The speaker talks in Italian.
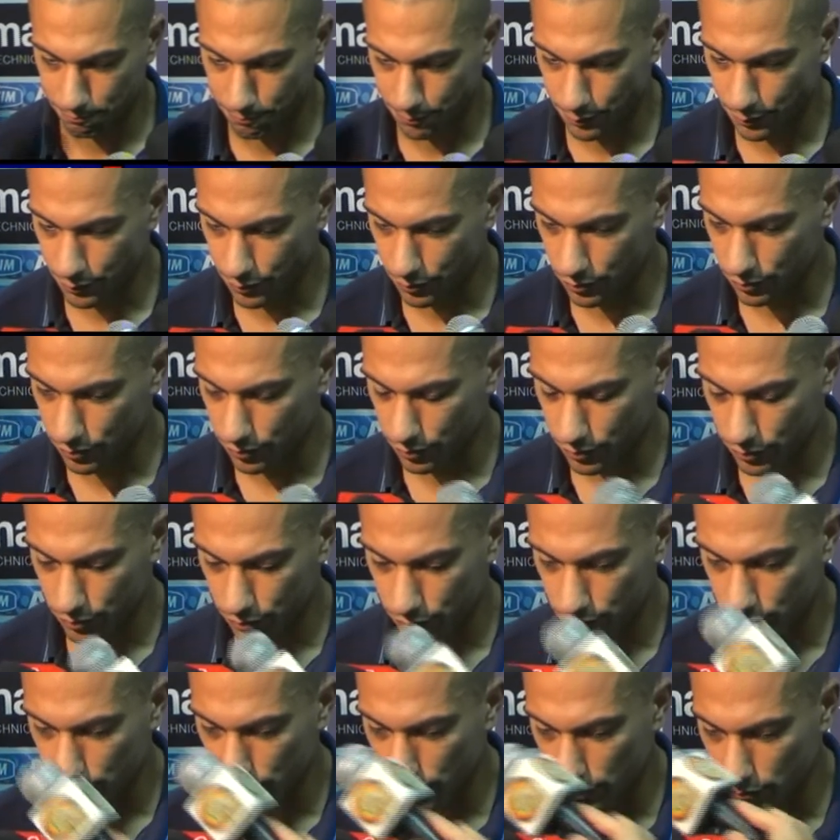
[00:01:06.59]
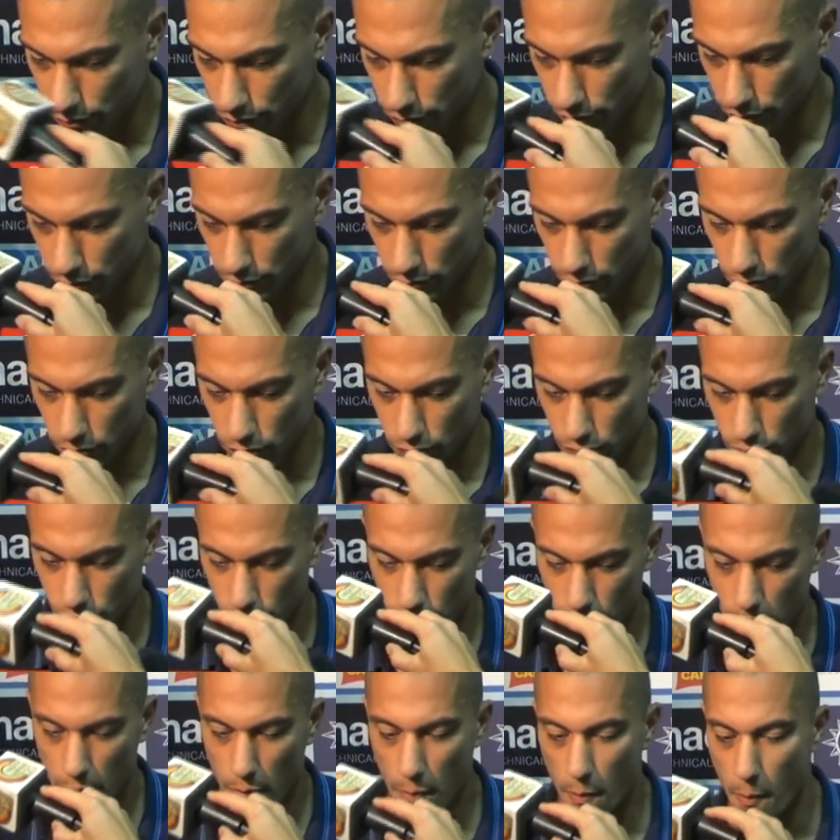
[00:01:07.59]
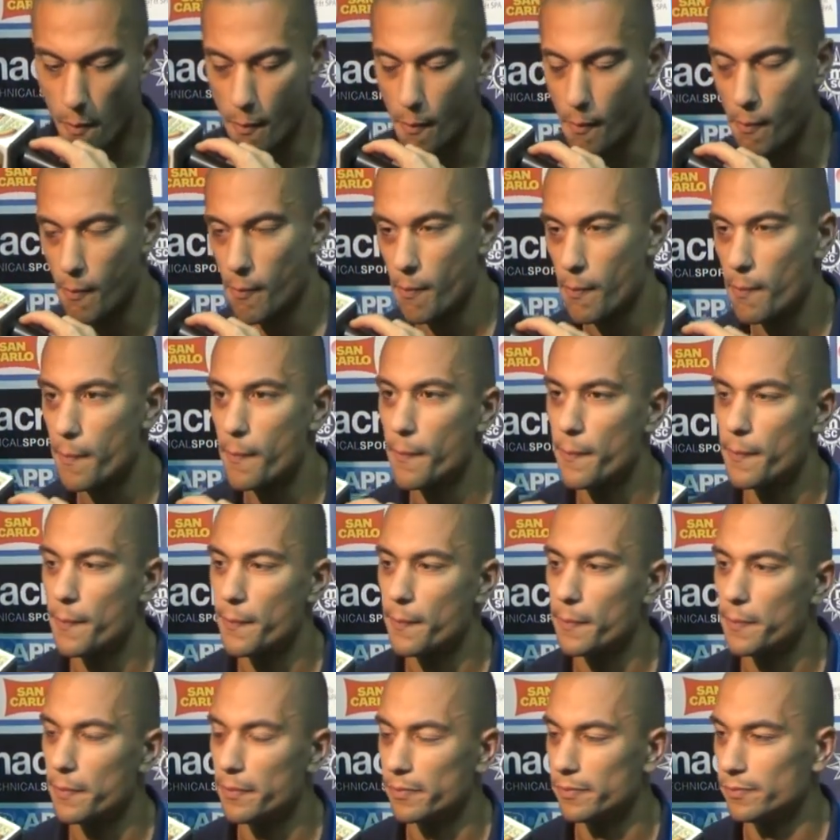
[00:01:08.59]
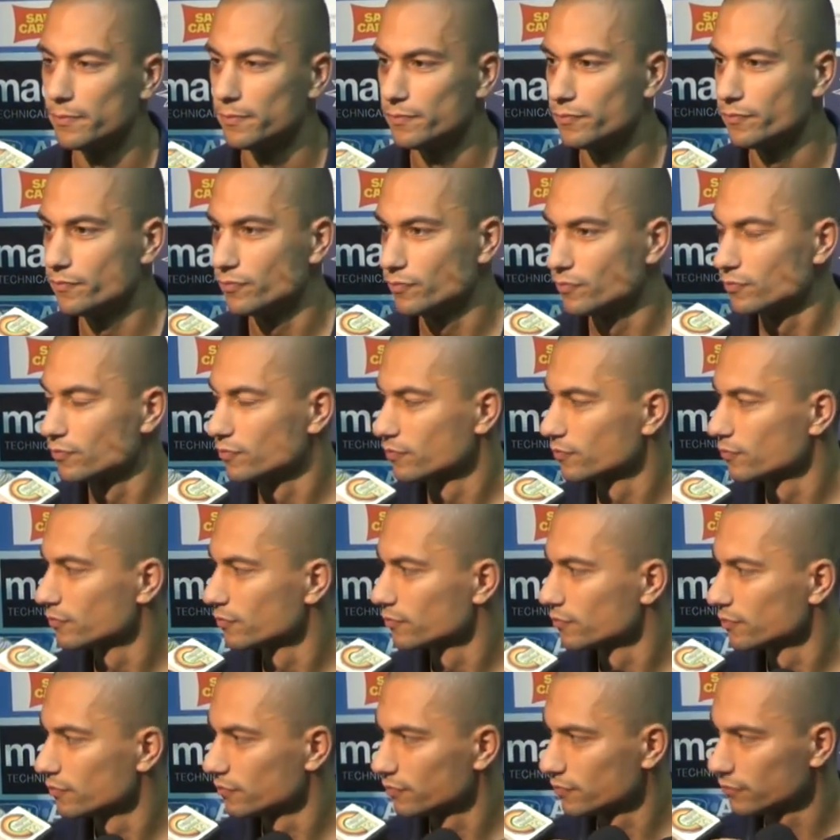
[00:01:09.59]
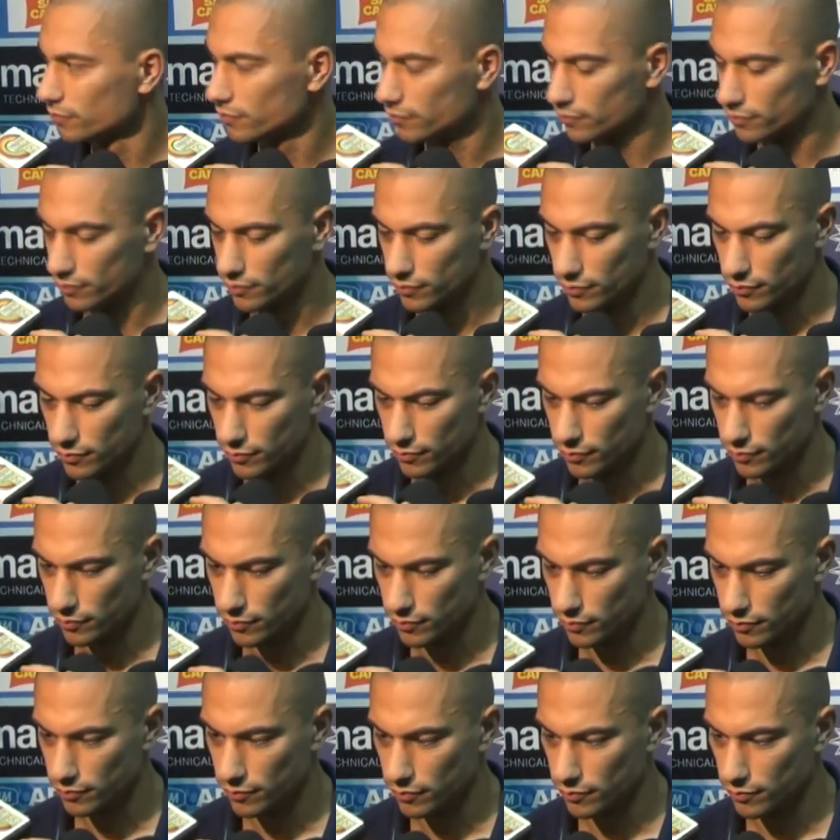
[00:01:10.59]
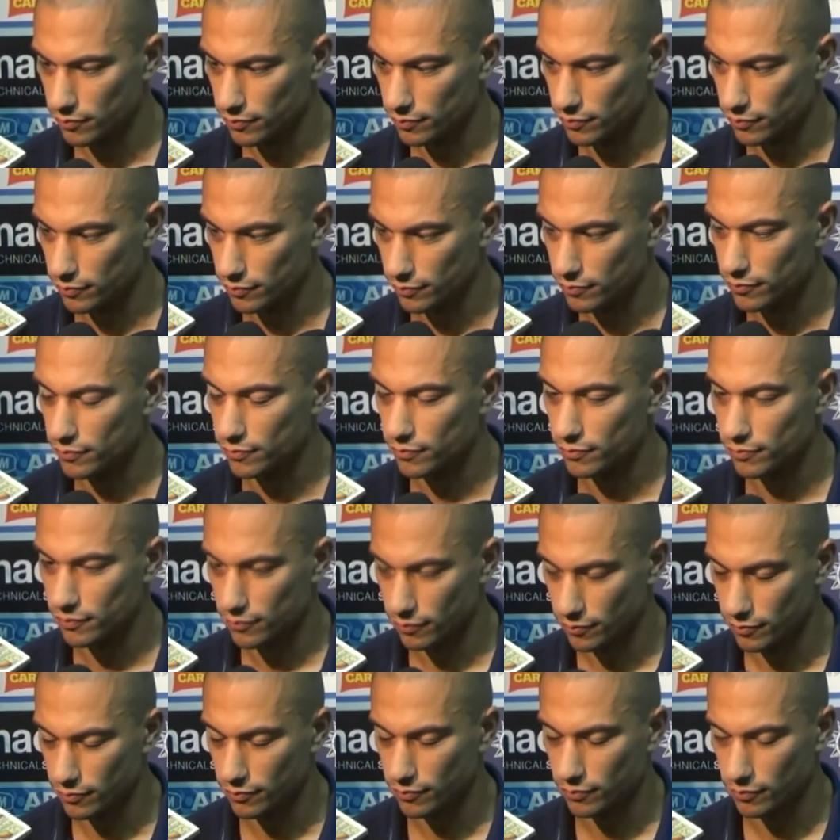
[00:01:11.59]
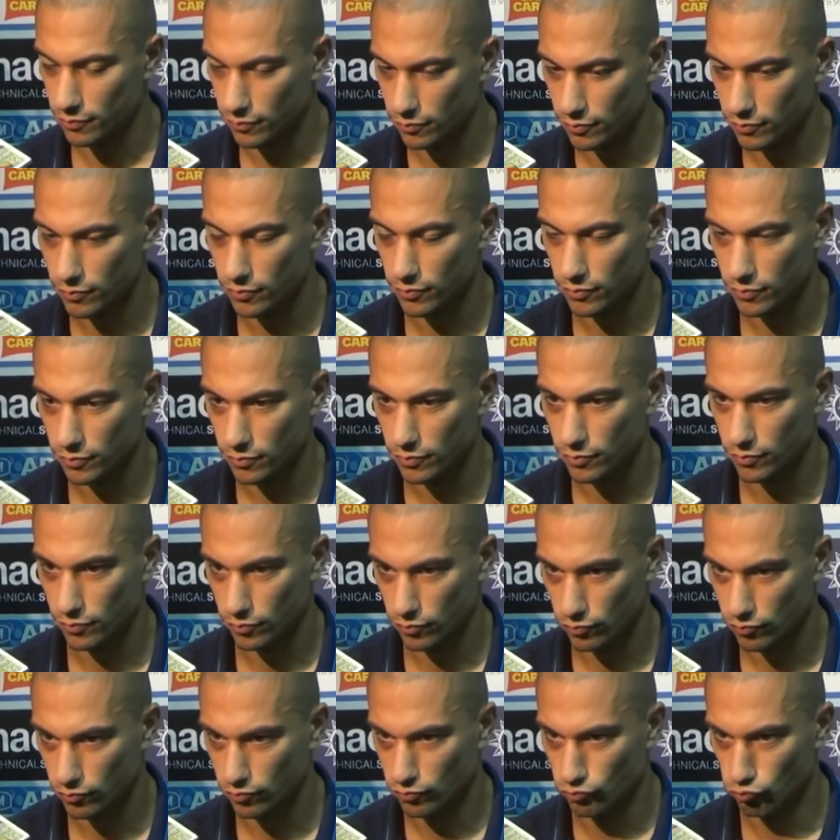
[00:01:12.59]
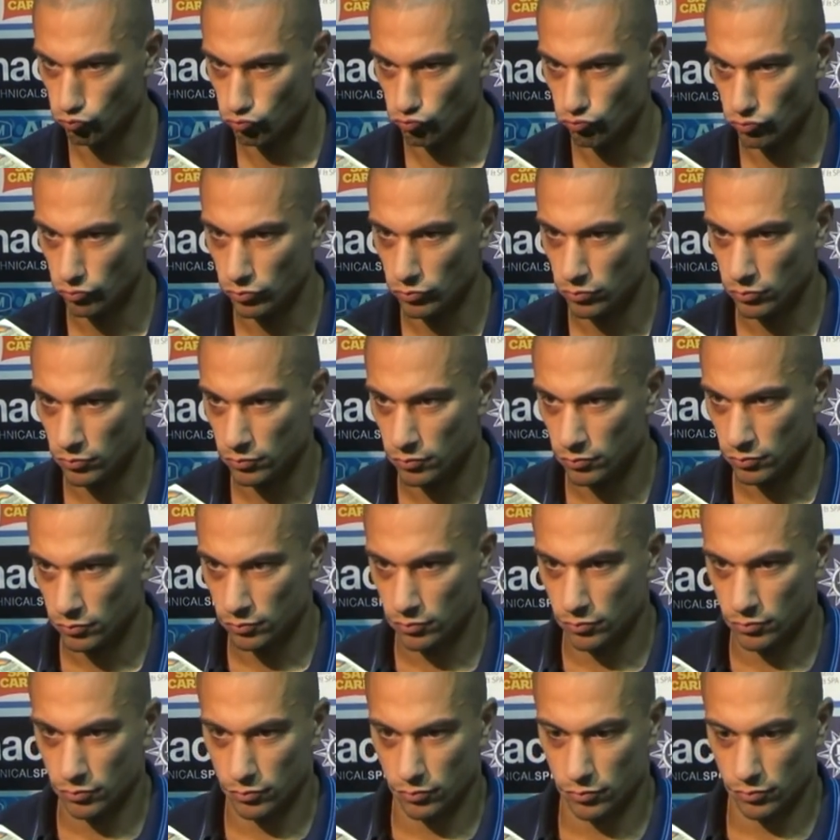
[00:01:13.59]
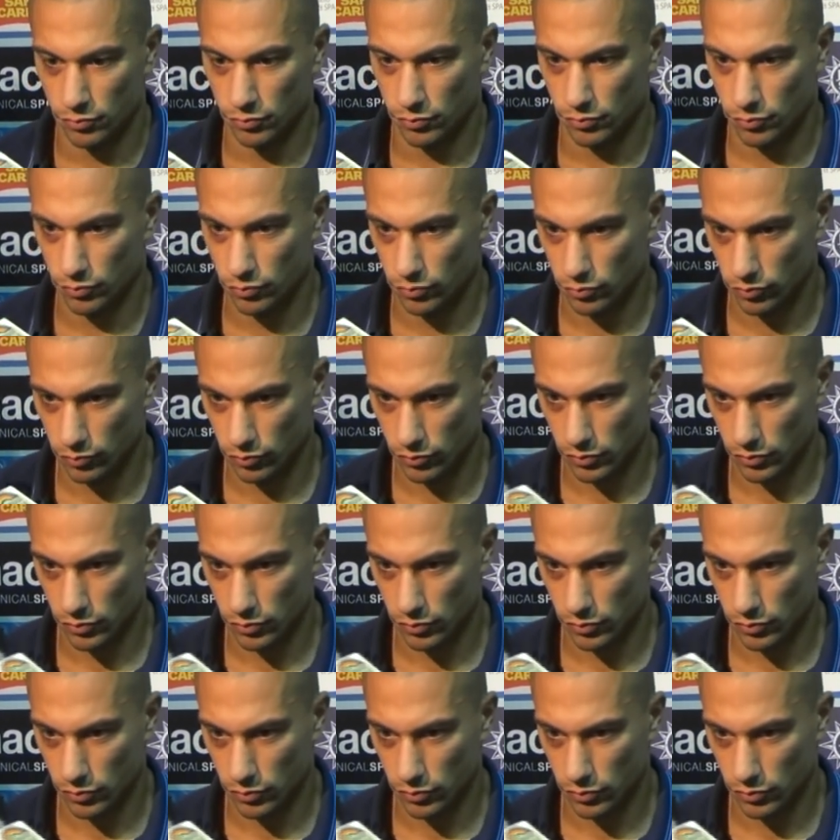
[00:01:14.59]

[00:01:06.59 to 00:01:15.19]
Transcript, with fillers: A proposito di gioco, eh, una buona vittoria, una buonissima vittoria, forse è mancato il colpo del definitivo KO nella gestione della, della partita?